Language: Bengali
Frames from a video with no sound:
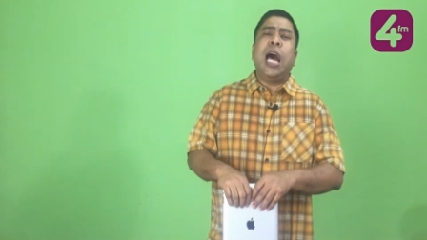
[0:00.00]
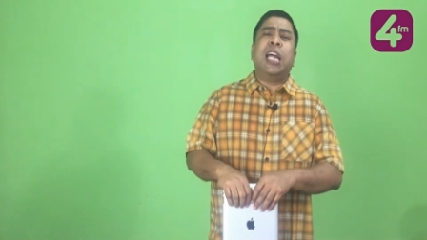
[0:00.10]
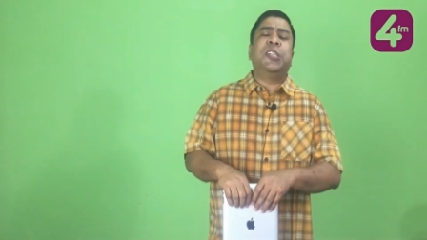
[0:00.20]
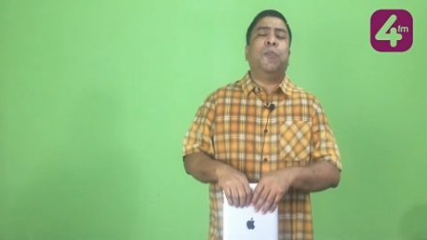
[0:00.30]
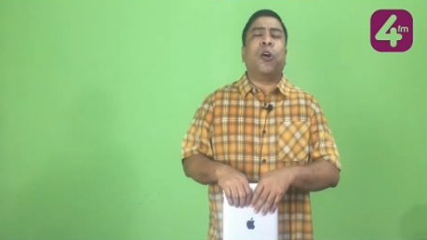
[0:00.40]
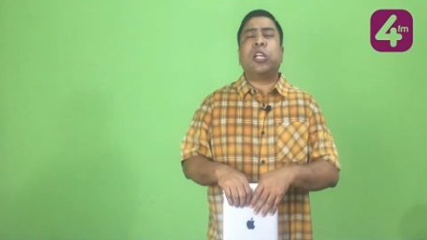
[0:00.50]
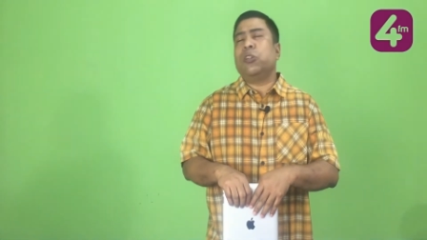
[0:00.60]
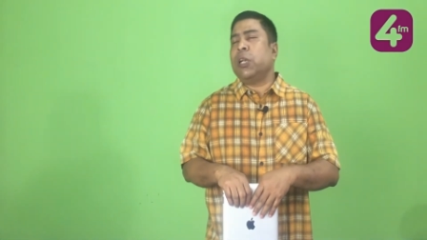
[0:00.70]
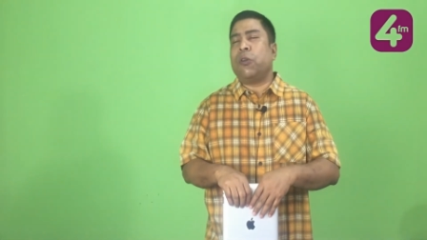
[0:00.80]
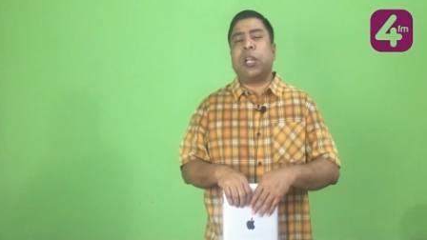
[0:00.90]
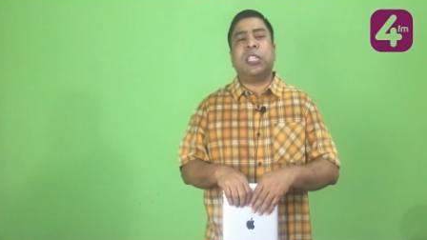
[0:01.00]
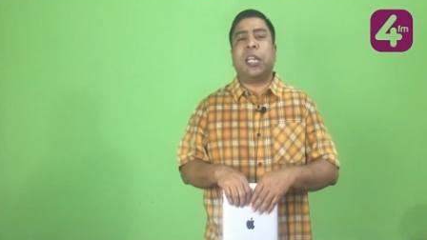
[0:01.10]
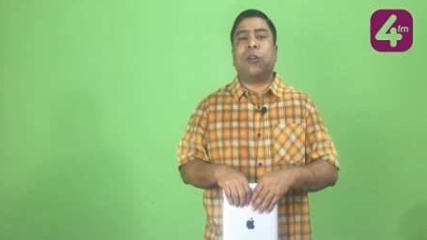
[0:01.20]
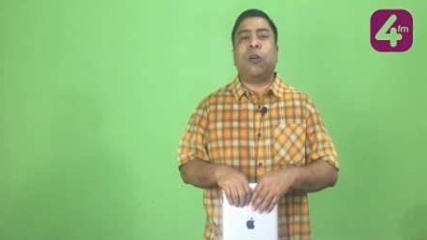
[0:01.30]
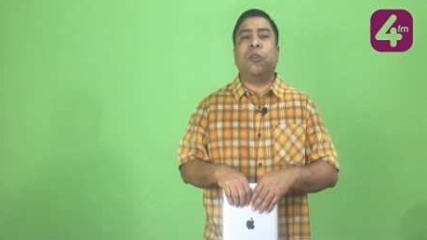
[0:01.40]
আর পড়াশোনা করা
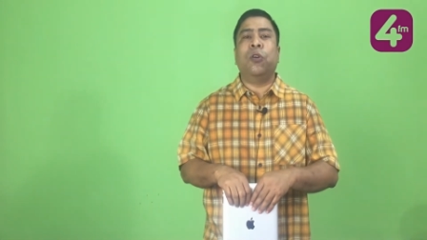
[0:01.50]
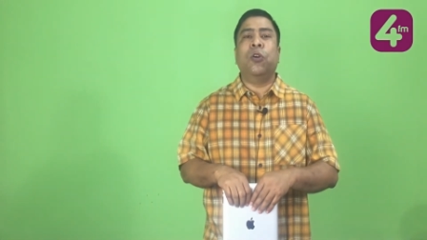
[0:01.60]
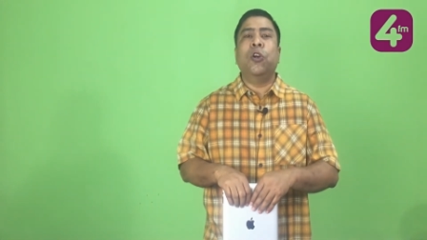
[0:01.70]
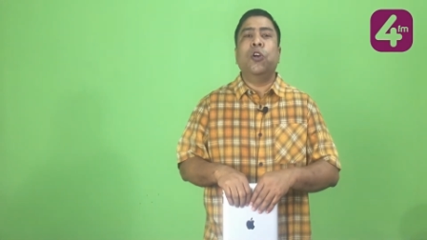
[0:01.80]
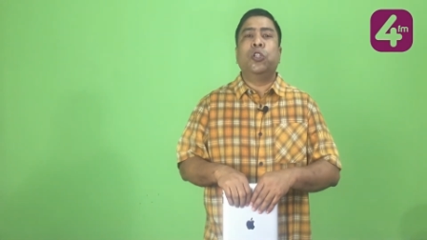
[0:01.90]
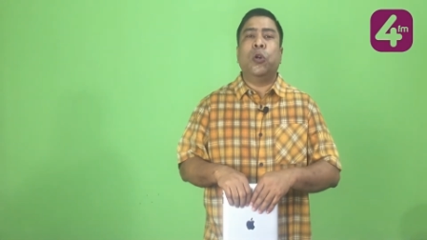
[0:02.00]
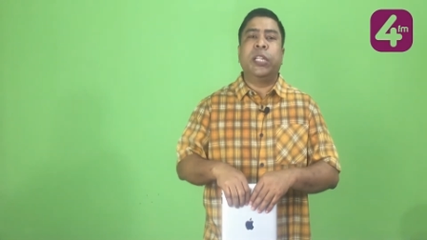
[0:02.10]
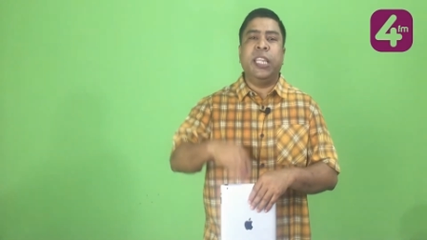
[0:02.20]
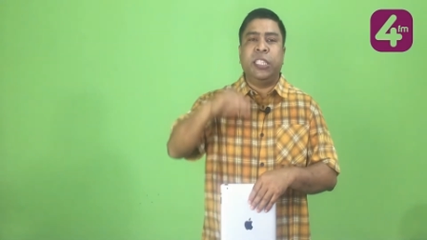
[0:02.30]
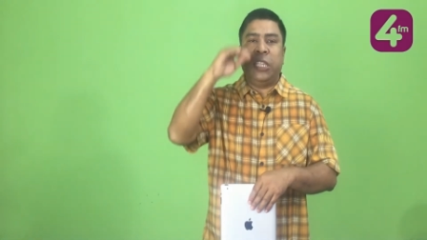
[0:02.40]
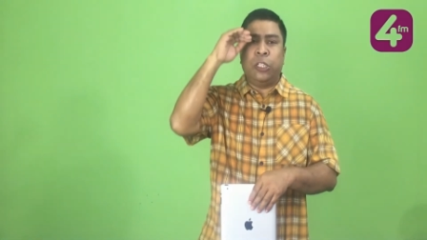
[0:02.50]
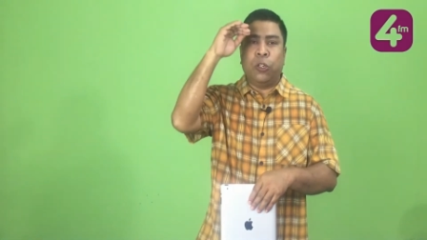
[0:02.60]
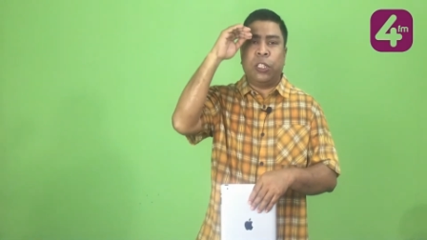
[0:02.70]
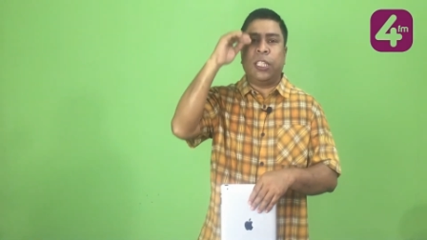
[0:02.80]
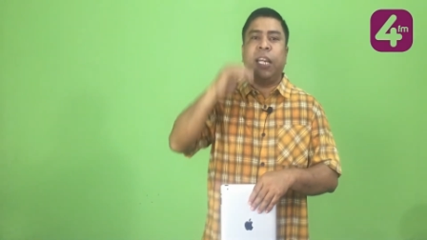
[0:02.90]
ছাড়া কখনো সঠিক যে
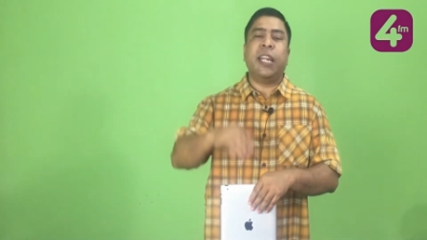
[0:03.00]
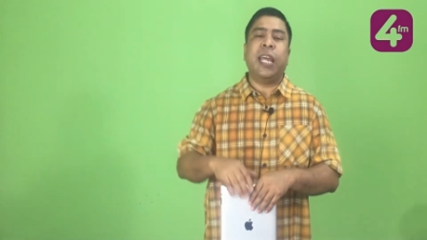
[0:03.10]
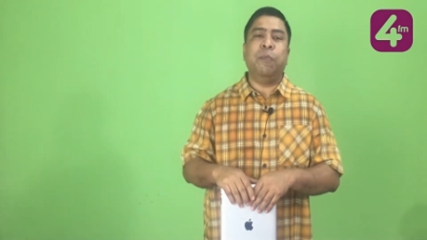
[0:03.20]
সত্যিকারের